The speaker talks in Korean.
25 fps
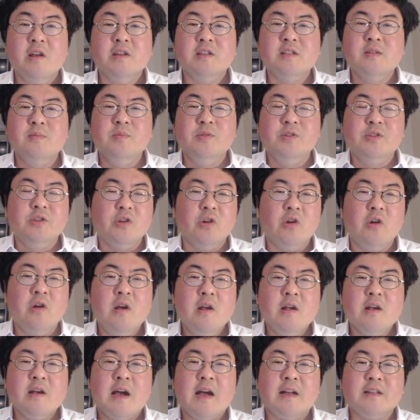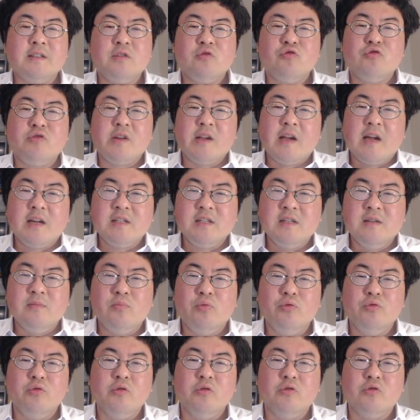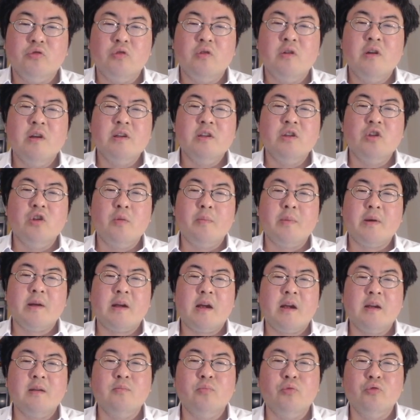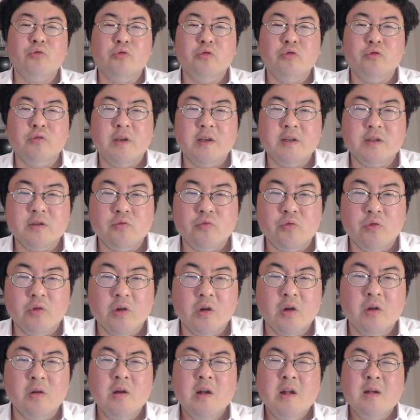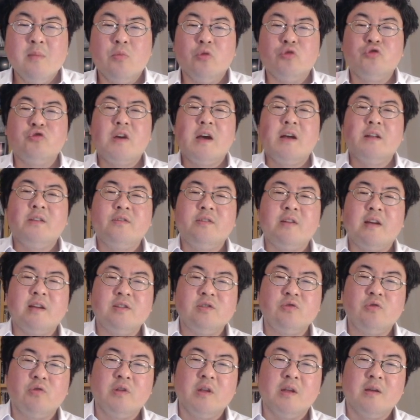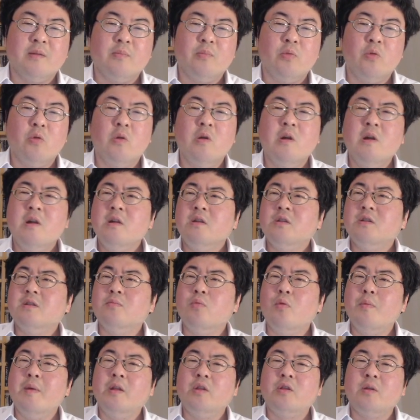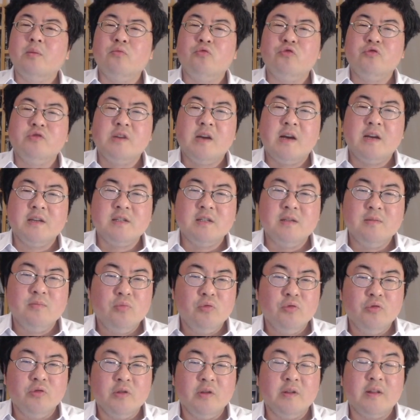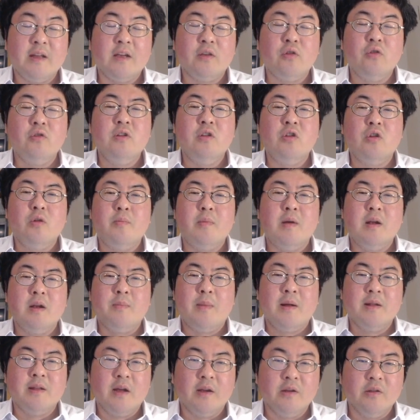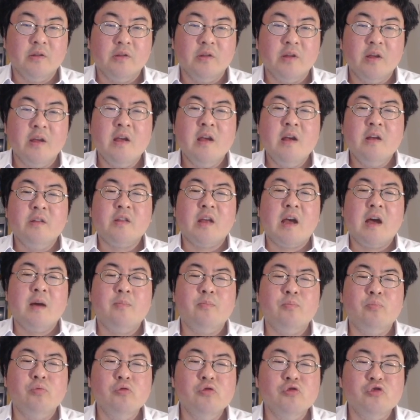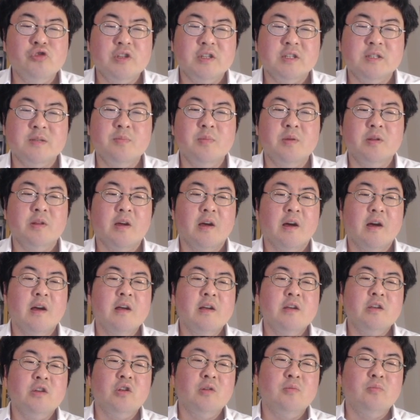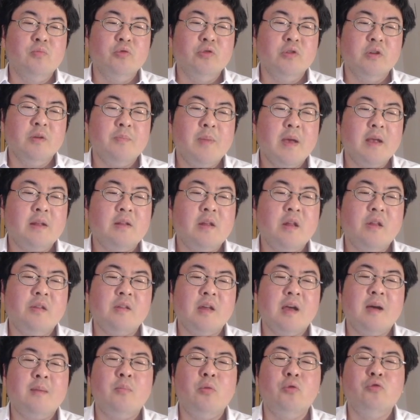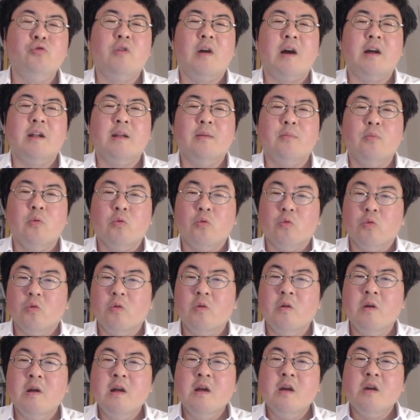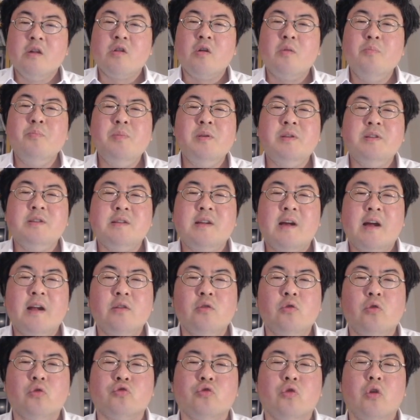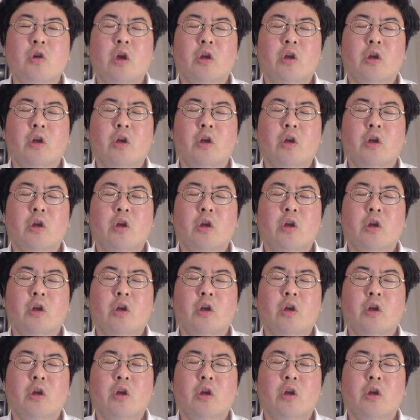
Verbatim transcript: 심지어 가치 투자를 하시는 분들도 이런 말을 하는 분들도 계시고요. 뭐 차트 하시거나 뭐 그 모멘텀 투자 하시는 분들은 당연히 이런 말을 많이 하는데 다 볼수있습니다. 이런 분들은 백테스트 한 번도 안 해보고 선비지를 하는 거죠.